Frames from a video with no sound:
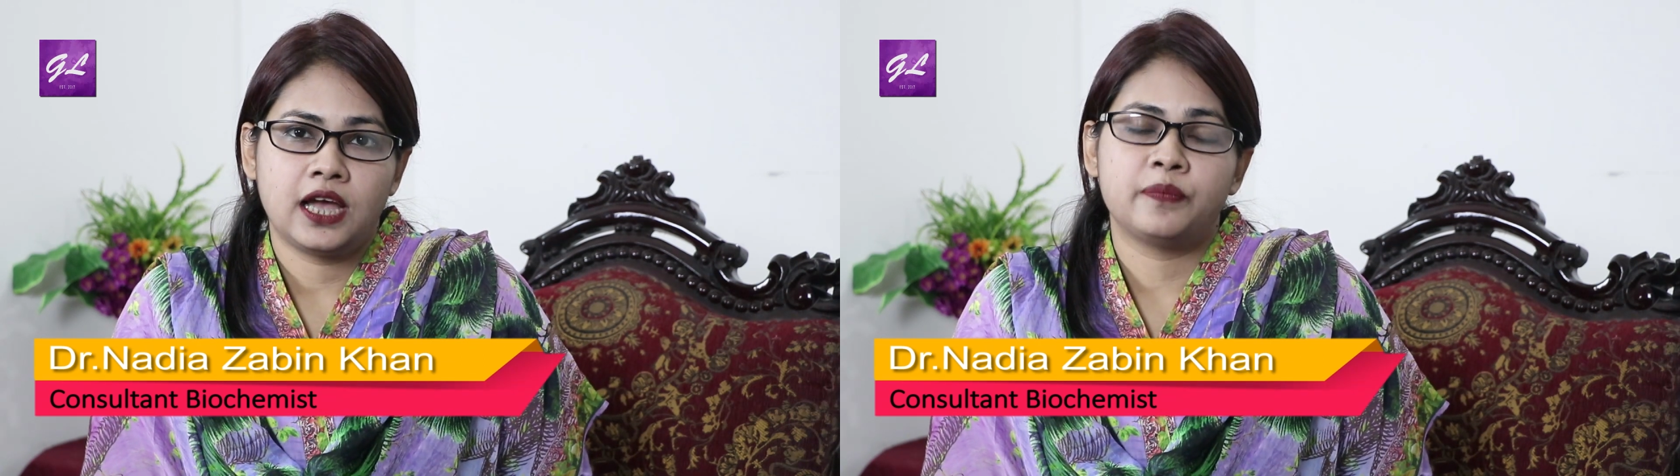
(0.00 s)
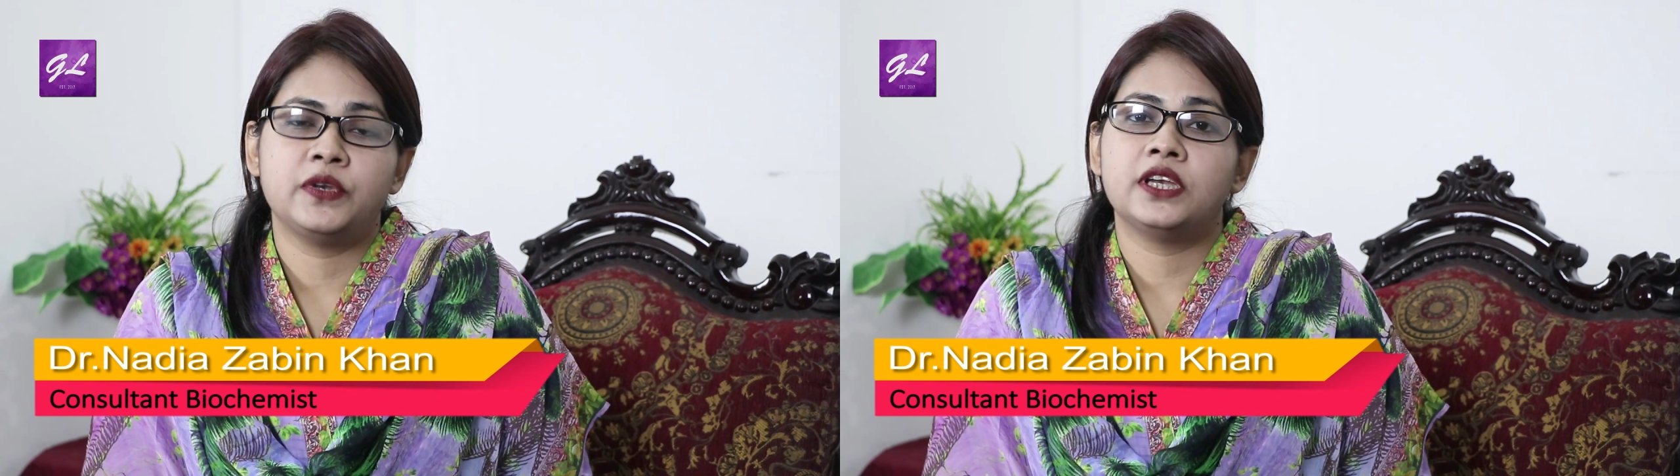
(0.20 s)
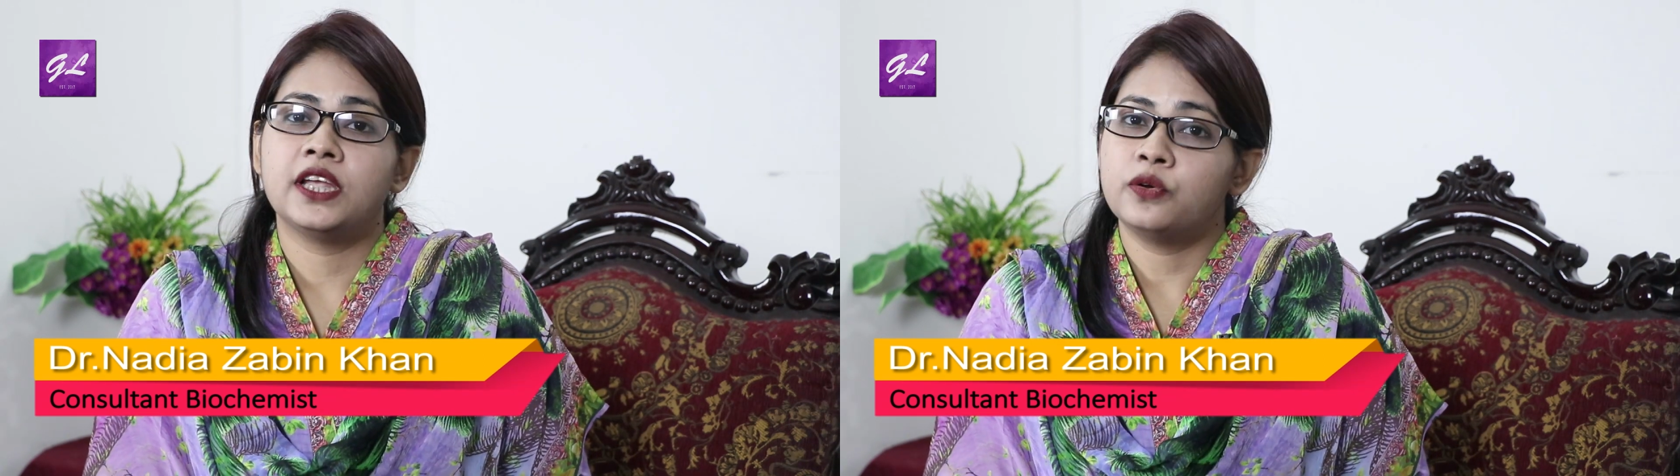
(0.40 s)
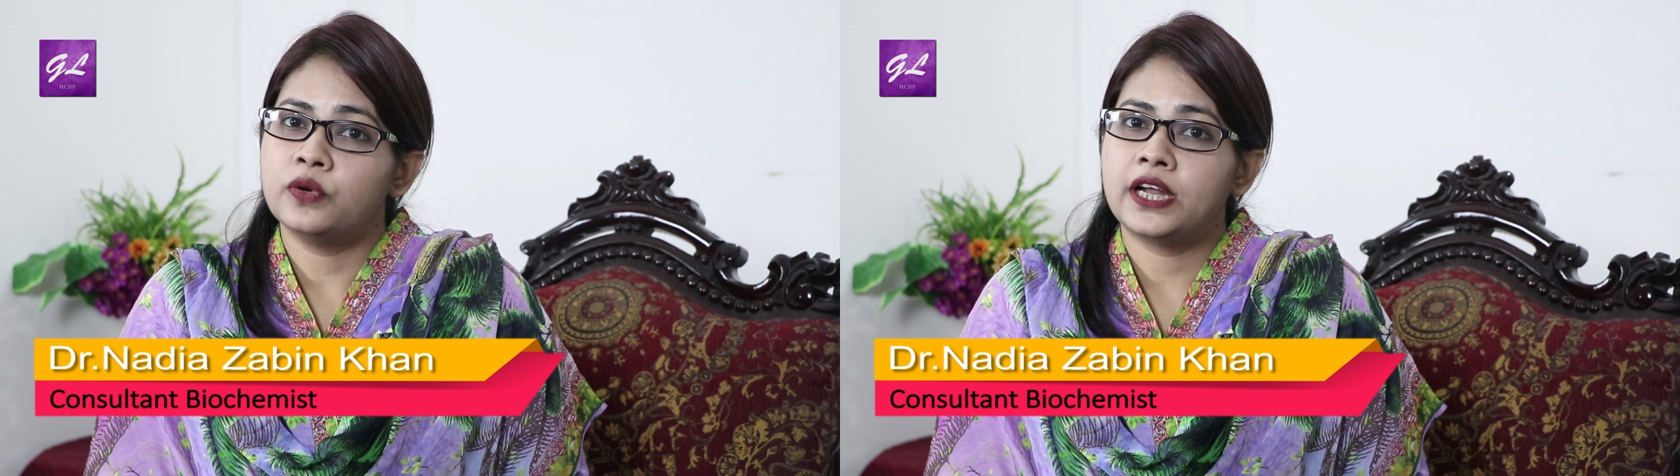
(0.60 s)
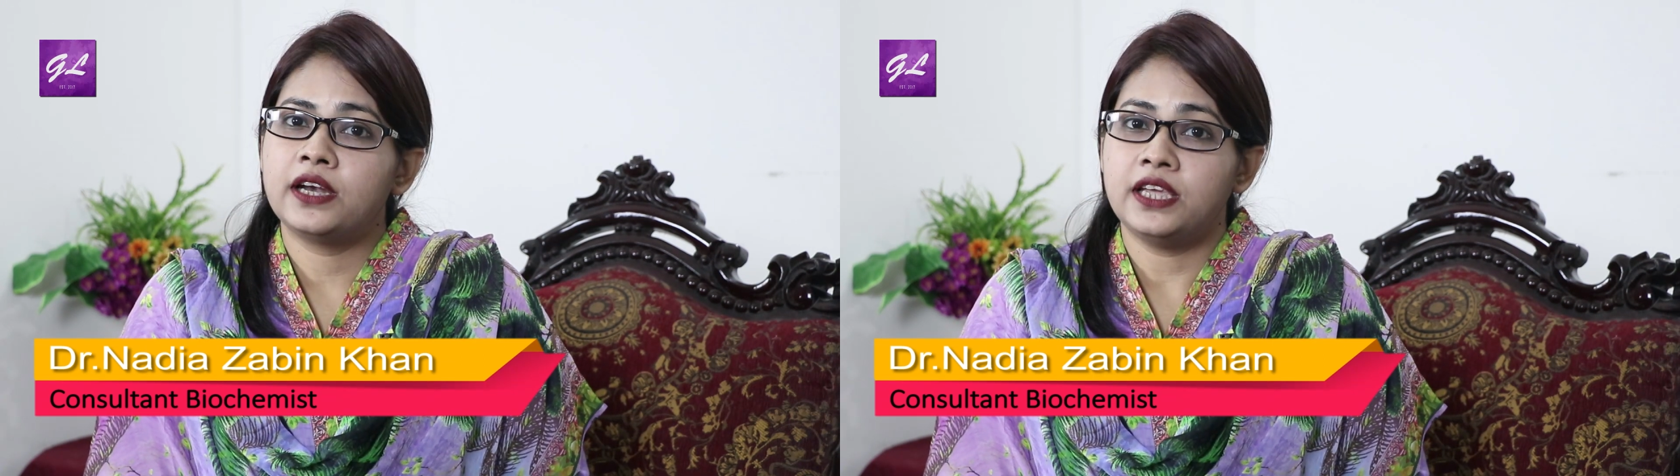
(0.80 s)
আপনি
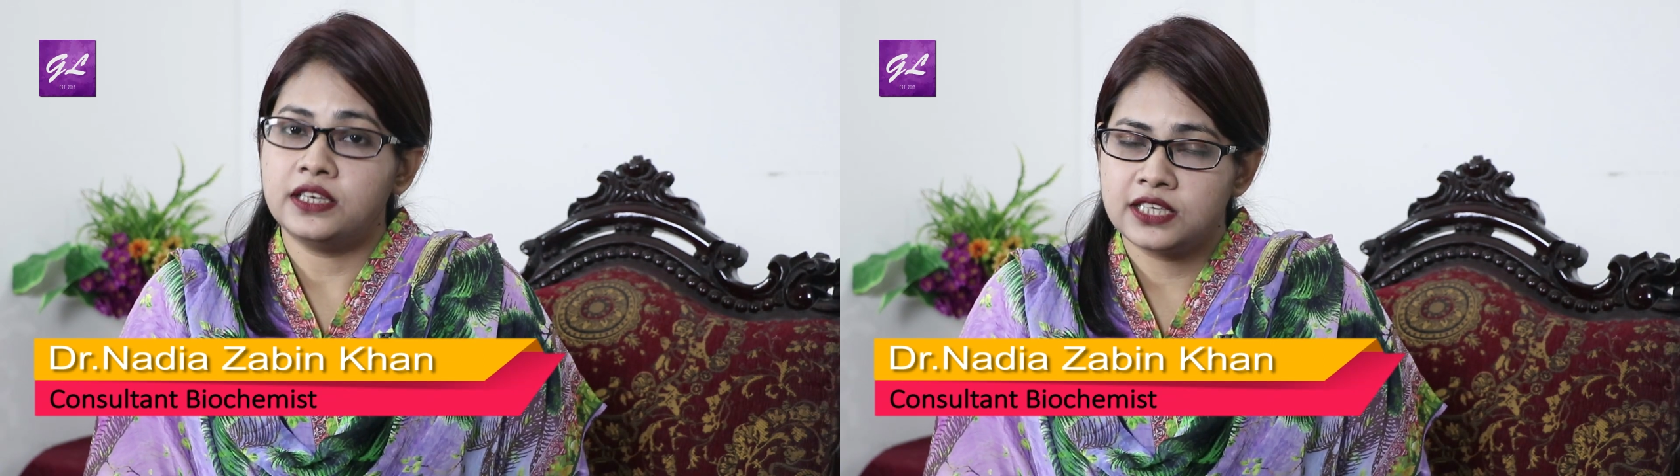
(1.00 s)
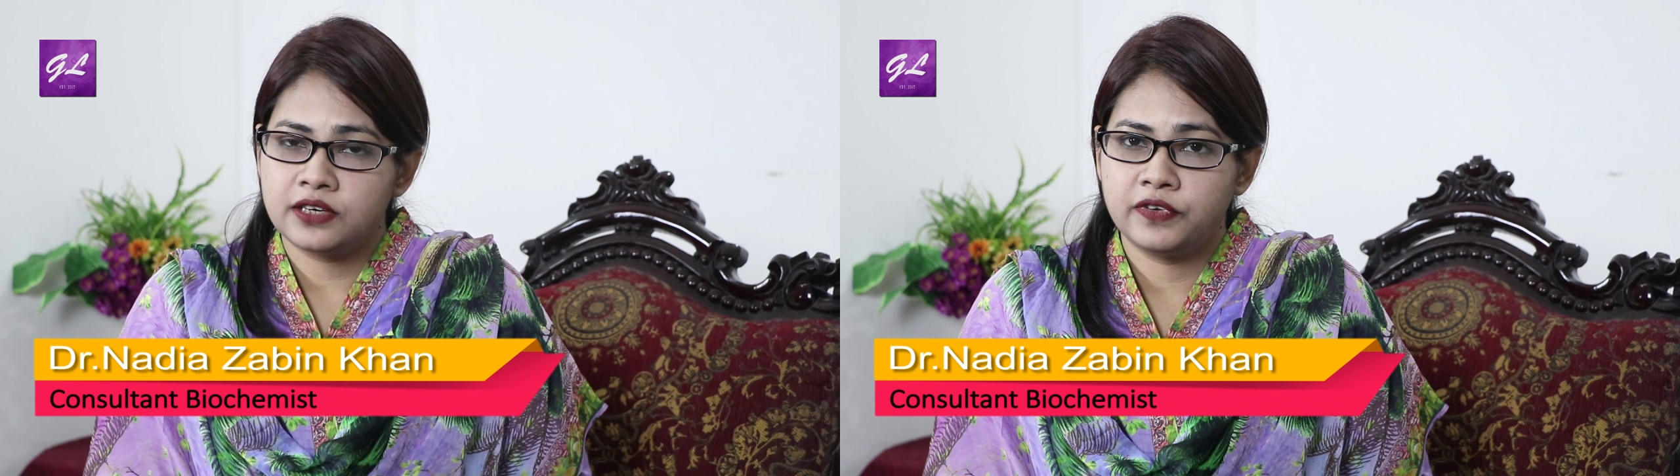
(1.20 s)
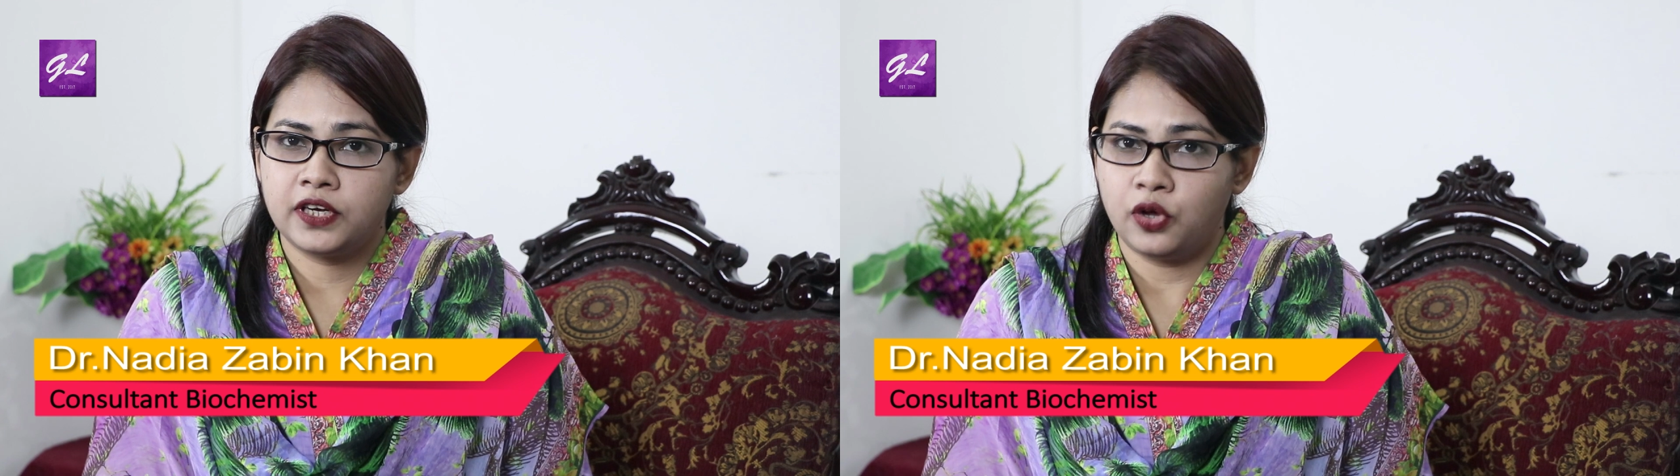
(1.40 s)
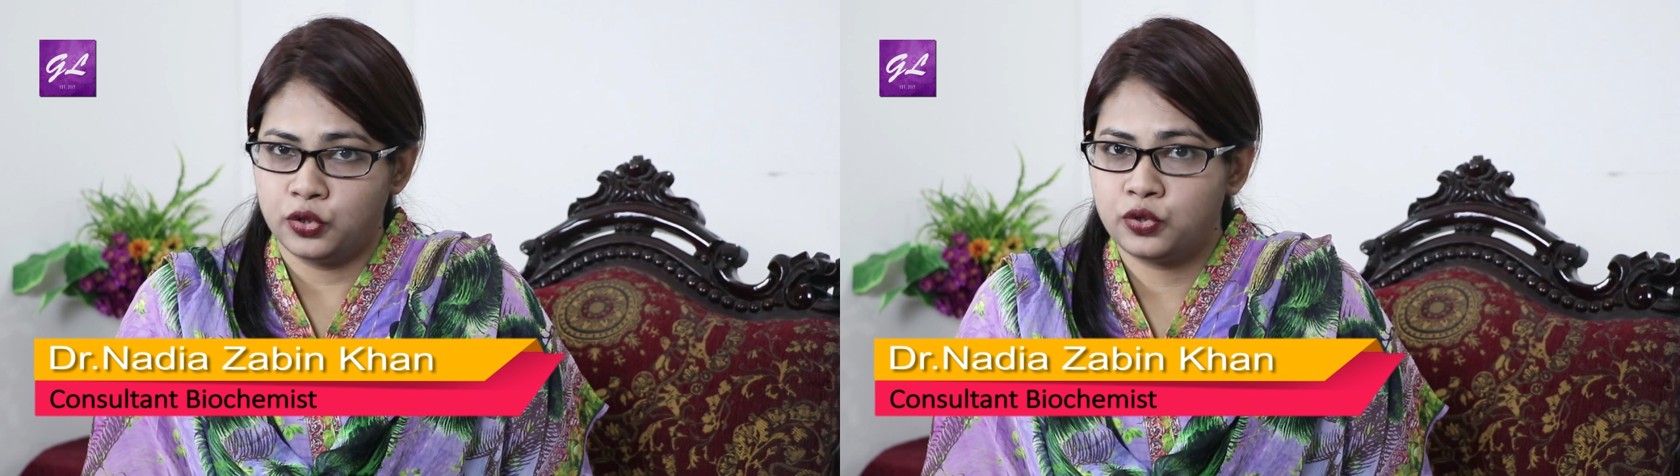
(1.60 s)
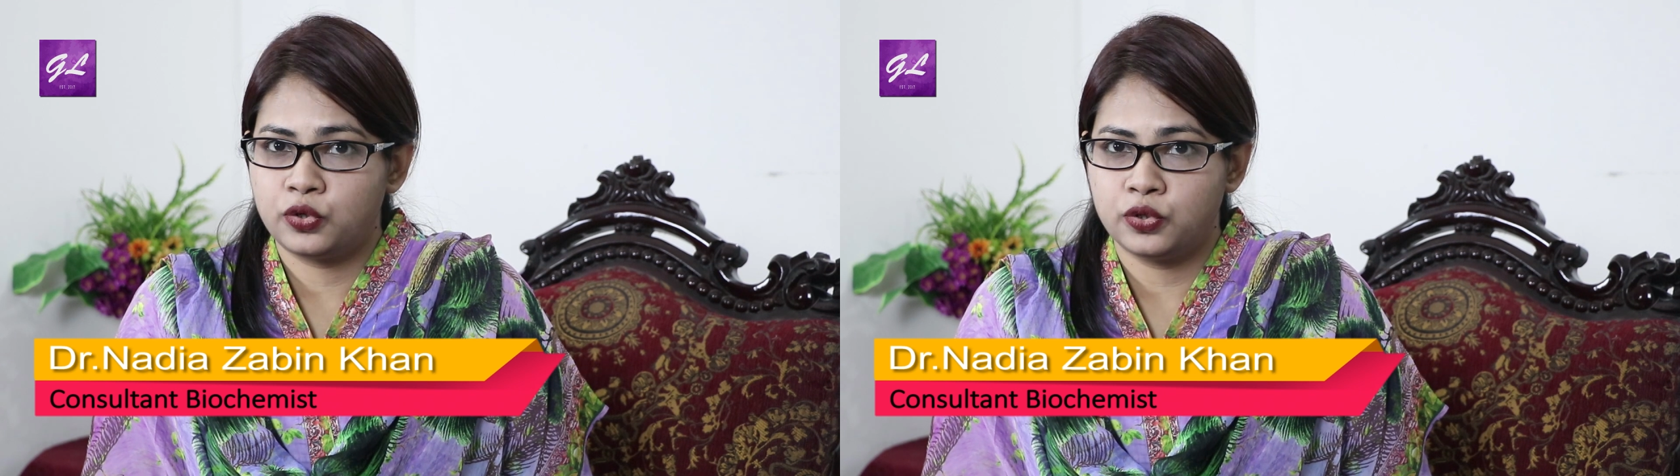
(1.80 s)
রেগুলার ইন্টারভেল
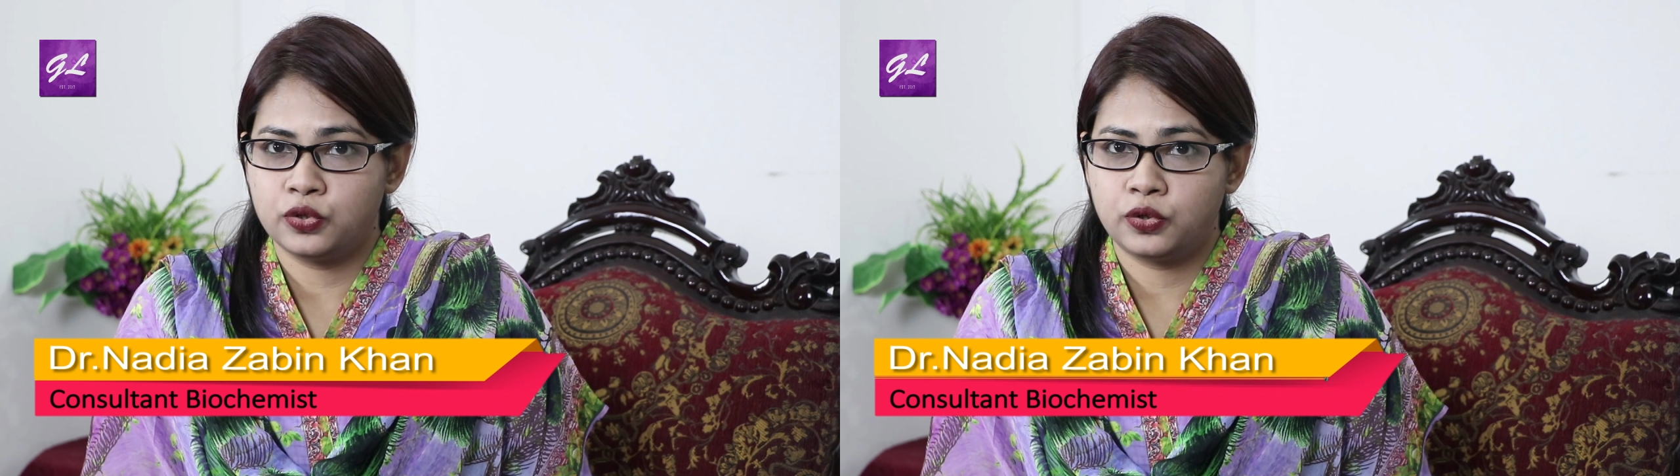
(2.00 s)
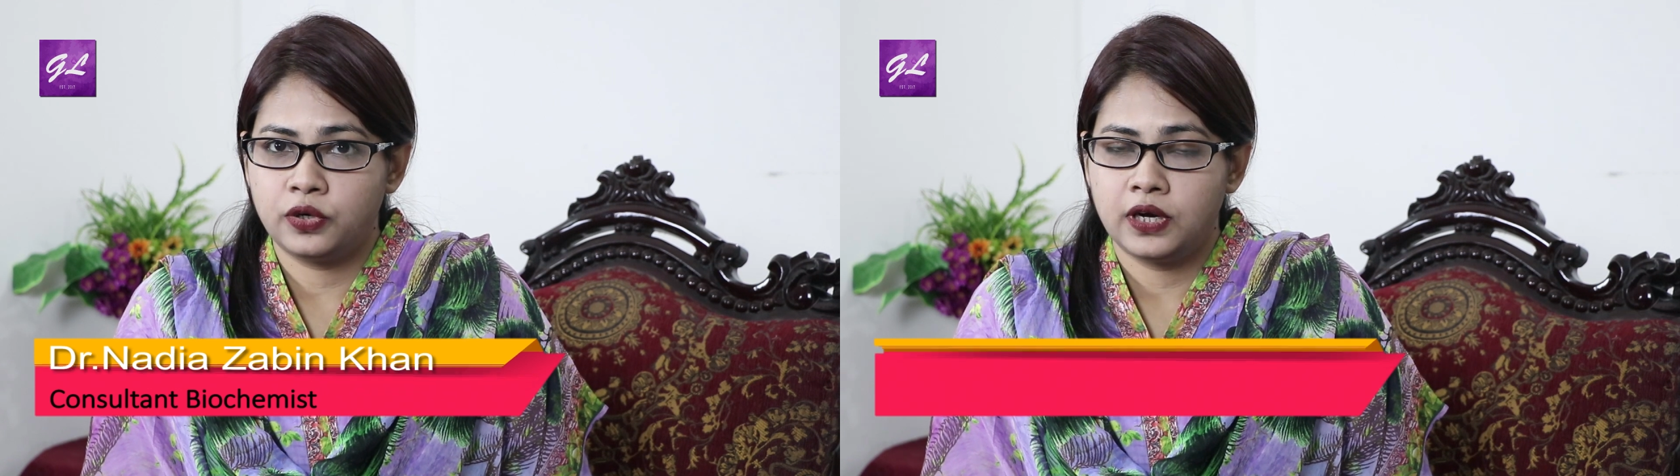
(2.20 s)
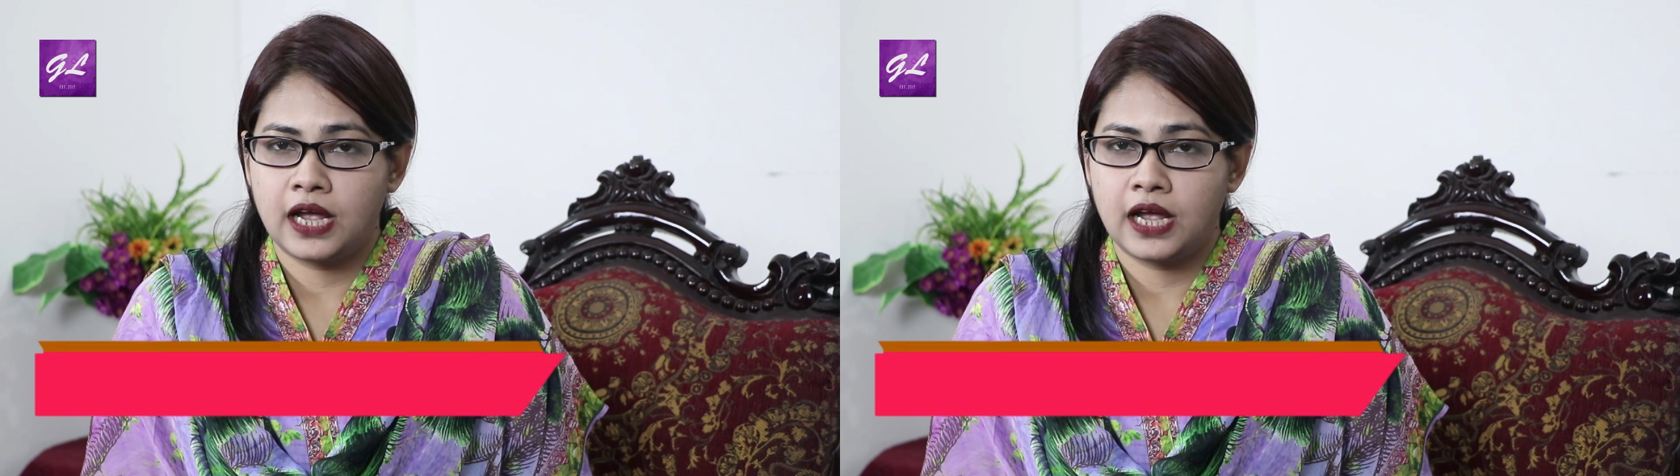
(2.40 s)
অন্তর অন্তর